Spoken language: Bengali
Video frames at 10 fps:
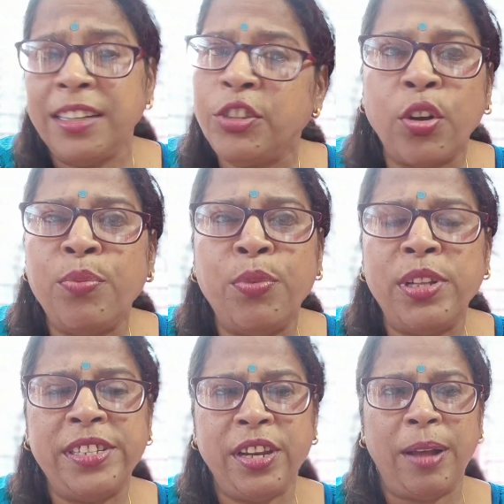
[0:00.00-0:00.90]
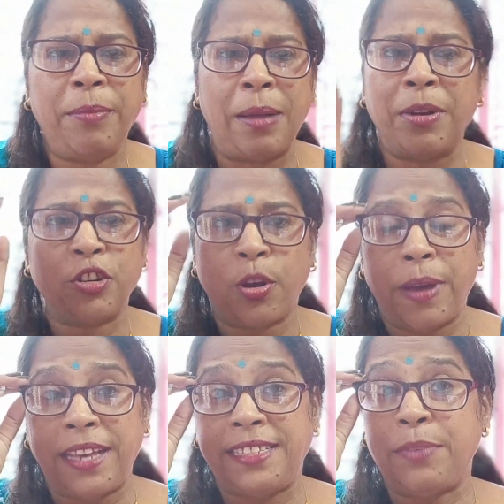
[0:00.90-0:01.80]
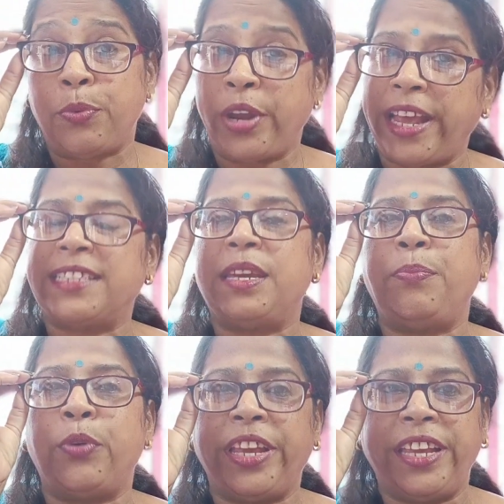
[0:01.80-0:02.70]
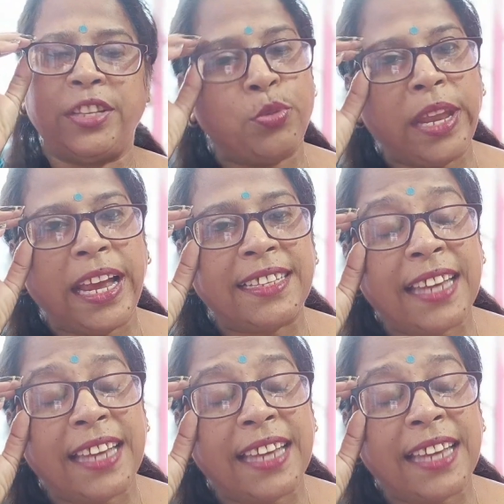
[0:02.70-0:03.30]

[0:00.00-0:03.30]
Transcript: যখন বলছিলাম আমরা সবাই যে পড়ে গেছে পড়ে গিয়ে ছুলে গেছে